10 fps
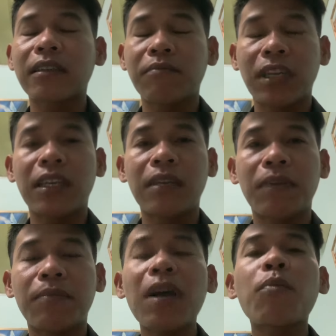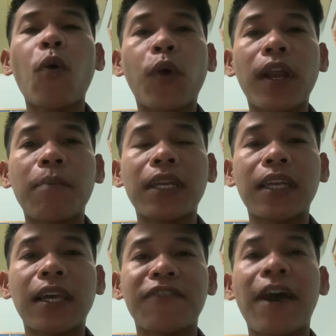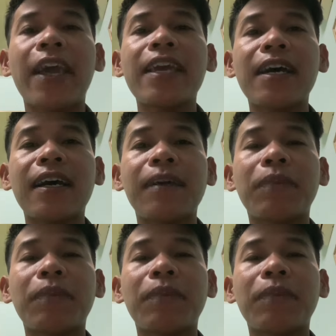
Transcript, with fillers: mình mình bắt buộc là mình à, phải à,